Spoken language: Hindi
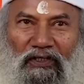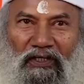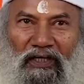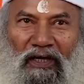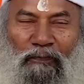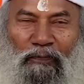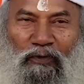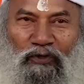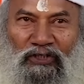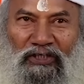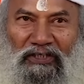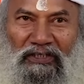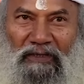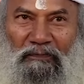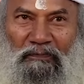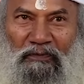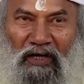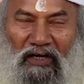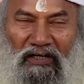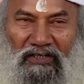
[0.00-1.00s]
यह
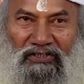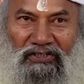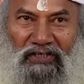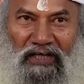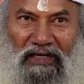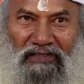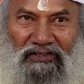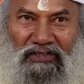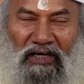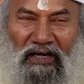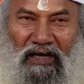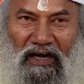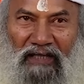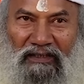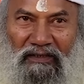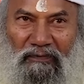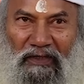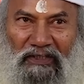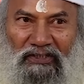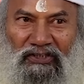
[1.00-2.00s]
पॉजिटिव थॉट्स है
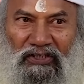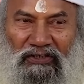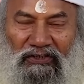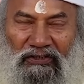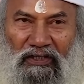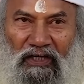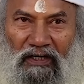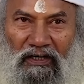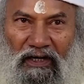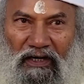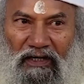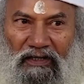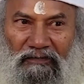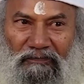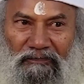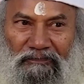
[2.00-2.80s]
सकारात्मक चिंतन है